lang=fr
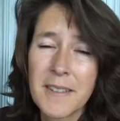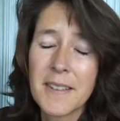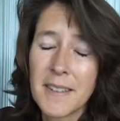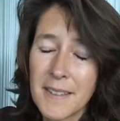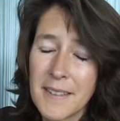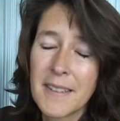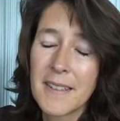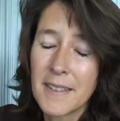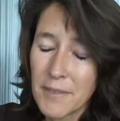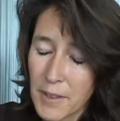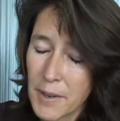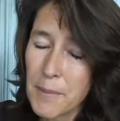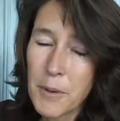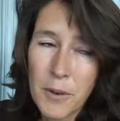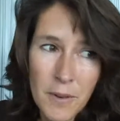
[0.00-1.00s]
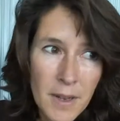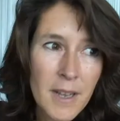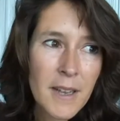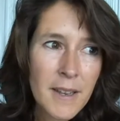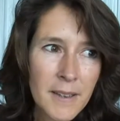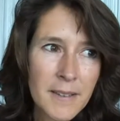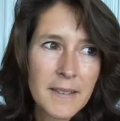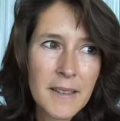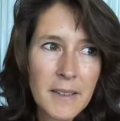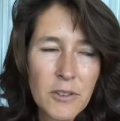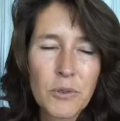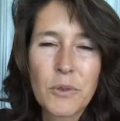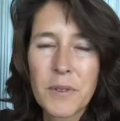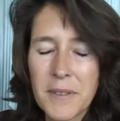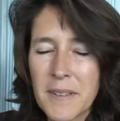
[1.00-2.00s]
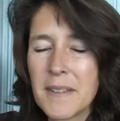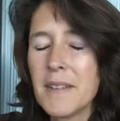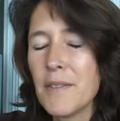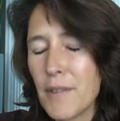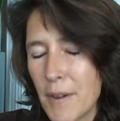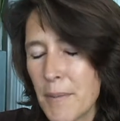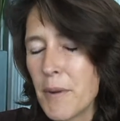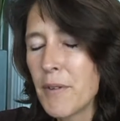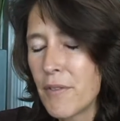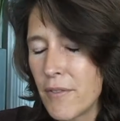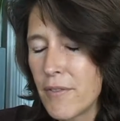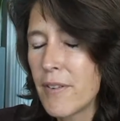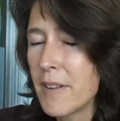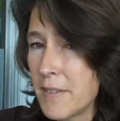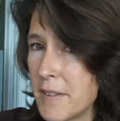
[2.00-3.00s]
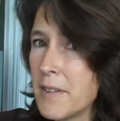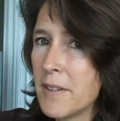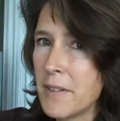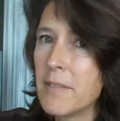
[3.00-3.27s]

C'était vraiment, c'était vraiment fascinant.